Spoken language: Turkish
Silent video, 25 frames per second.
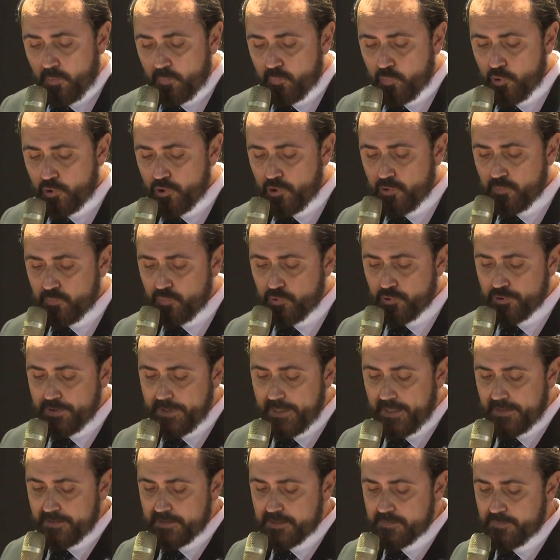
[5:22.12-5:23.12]
Bugün burada
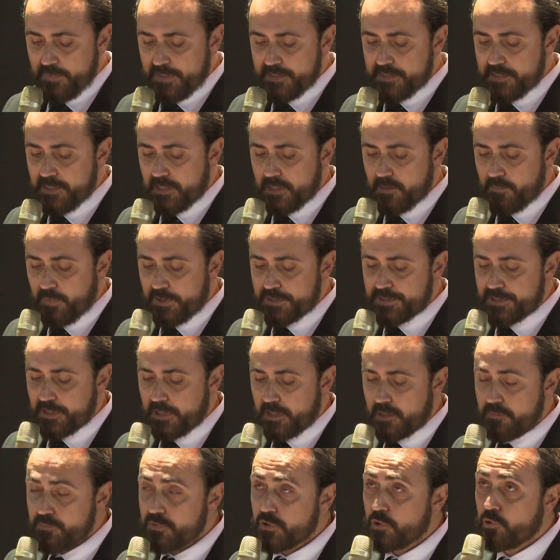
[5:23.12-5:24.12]
yalnız mesleki
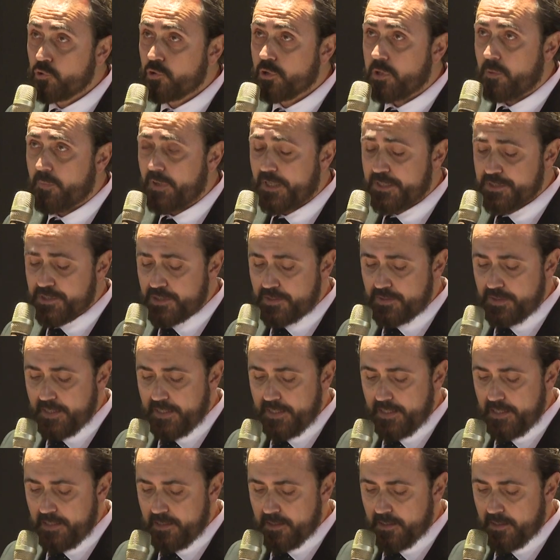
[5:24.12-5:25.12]
başarılarımızı kutlamak için
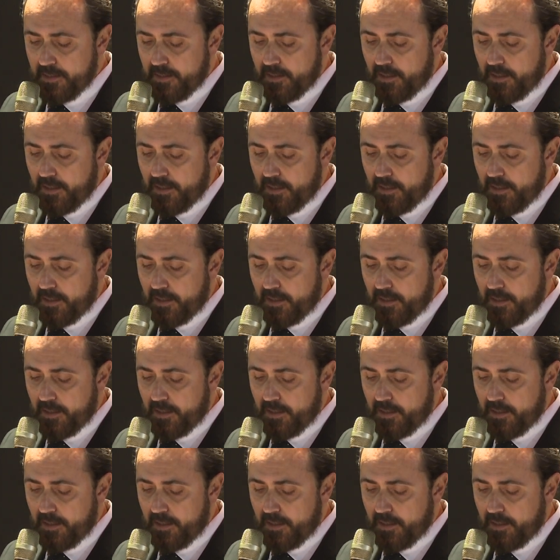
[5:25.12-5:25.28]
değil,